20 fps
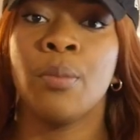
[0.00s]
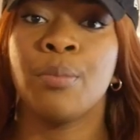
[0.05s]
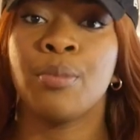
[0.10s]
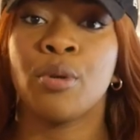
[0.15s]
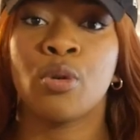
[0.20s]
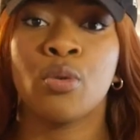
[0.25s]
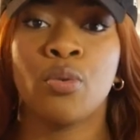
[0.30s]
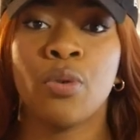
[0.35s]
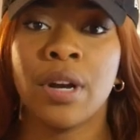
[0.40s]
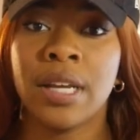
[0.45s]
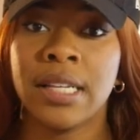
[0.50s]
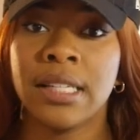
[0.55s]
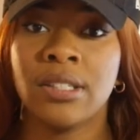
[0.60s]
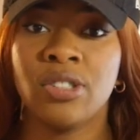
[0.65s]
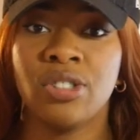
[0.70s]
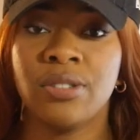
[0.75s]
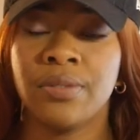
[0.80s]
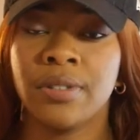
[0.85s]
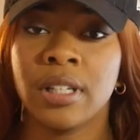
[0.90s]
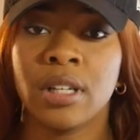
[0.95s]
Pourquoi il est
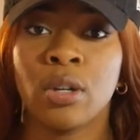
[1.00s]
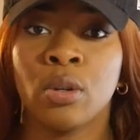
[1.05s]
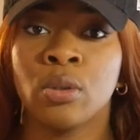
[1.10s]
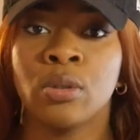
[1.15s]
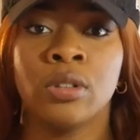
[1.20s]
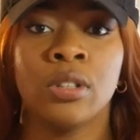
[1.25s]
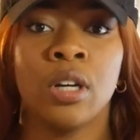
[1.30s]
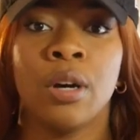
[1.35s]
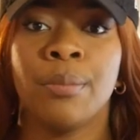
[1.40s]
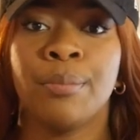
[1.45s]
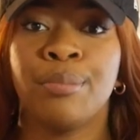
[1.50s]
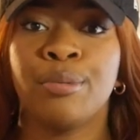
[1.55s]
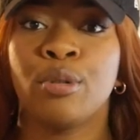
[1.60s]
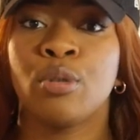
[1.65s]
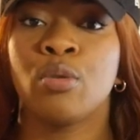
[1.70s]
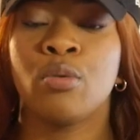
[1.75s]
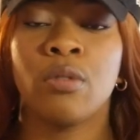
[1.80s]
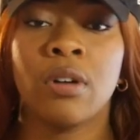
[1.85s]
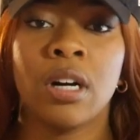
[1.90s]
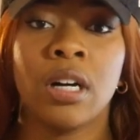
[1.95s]
différent
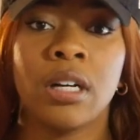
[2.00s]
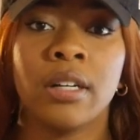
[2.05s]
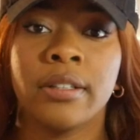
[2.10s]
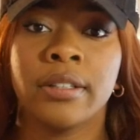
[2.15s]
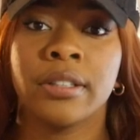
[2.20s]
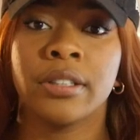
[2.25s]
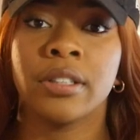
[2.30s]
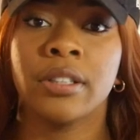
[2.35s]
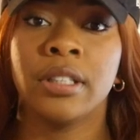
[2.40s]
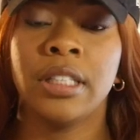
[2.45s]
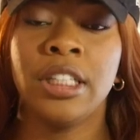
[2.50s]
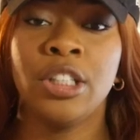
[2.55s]
pourquoi euh,